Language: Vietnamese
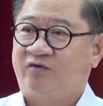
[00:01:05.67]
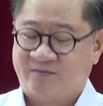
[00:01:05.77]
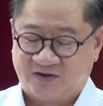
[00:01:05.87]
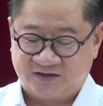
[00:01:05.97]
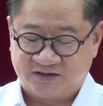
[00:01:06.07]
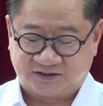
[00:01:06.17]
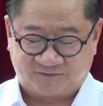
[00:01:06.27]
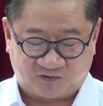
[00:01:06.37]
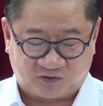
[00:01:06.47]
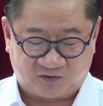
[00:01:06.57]
Ủy ban Nhân dân
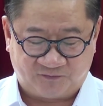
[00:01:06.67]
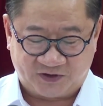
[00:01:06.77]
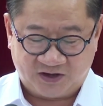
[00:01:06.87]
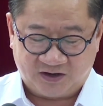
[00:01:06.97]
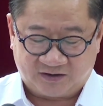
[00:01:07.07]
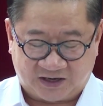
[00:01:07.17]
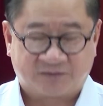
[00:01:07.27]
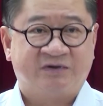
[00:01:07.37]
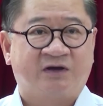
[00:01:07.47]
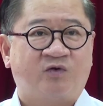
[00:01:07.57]
thành phố
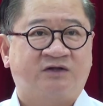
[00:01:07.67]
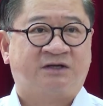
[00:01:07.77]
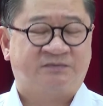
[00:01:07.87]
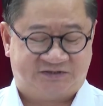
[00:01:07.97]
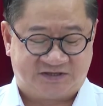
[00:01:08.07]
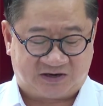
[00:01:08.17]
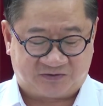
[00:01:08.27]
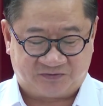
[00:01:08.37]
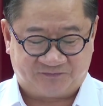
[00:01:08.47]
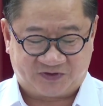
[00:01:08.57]
đặc biệt quan tâm chỉ
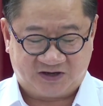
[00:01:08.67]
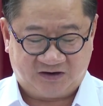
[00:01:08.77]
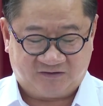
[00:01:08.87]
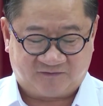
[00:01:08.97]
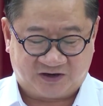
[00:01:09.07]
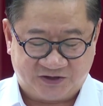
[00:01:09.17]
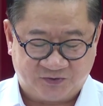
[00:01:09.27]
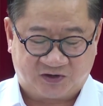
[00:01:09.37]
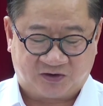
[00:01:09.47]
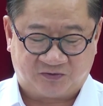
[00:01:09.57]
đạo và
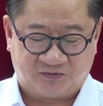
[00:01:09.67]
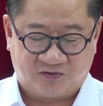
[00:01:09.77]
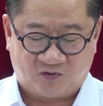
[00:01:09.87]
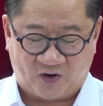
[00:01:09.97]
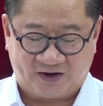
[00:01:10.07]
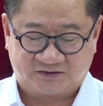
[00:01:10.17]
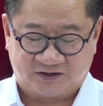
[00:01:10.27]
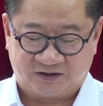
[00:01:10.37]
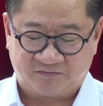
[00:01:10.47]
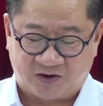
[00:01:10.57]
yêu cầu hoàn
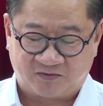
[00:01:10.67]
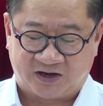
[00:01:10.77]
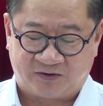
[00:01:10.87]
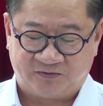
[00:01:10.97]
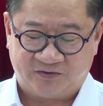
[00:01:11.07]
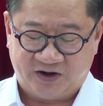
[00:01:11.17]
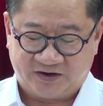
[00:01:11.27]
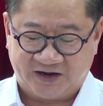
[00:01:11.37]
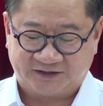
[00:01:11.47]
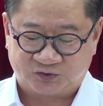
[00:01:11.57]
thiện báo cáo
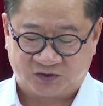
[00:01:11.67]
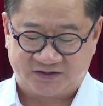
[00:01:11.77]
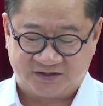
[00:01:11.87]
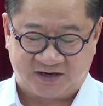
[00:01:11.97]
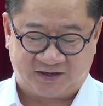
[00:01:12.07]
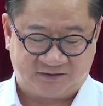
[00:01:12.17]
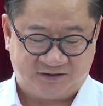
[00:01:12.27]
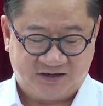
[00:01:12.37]
đề xuất dự án